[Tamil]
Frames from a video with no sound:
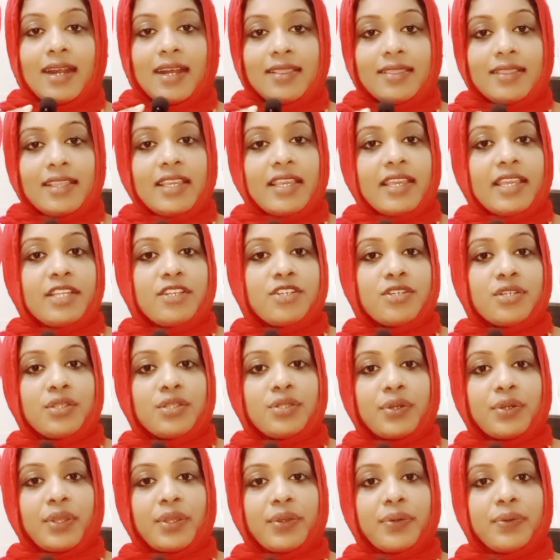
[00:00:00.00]
அந்த ஏற்ற
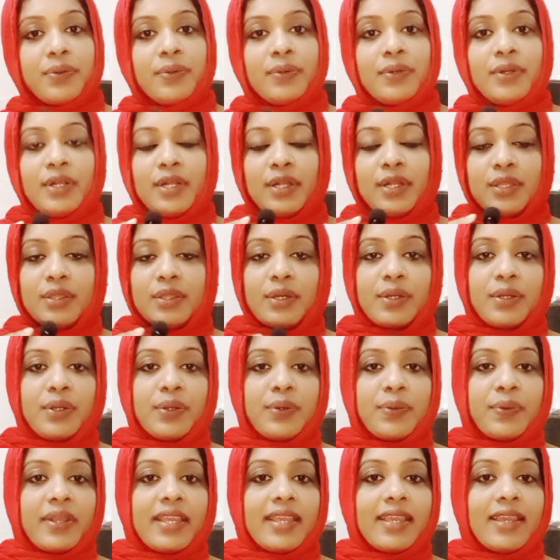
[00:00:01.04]
துணையும்
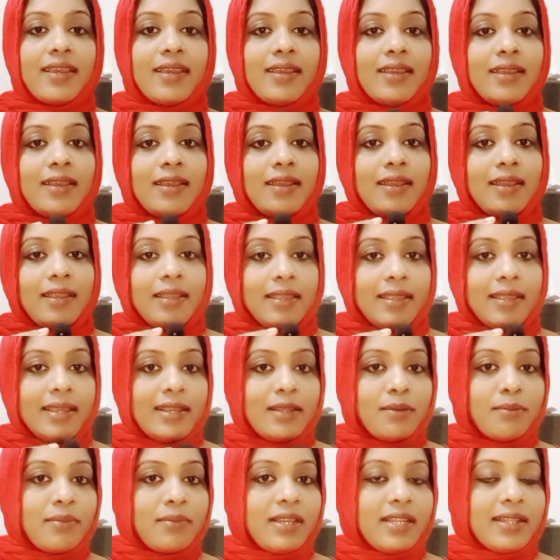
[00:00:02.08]
தன்னுடைய
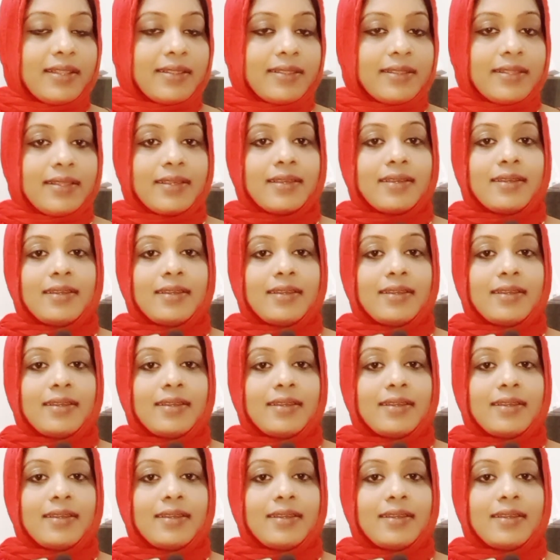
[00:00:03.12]
எலும்புலேருந்து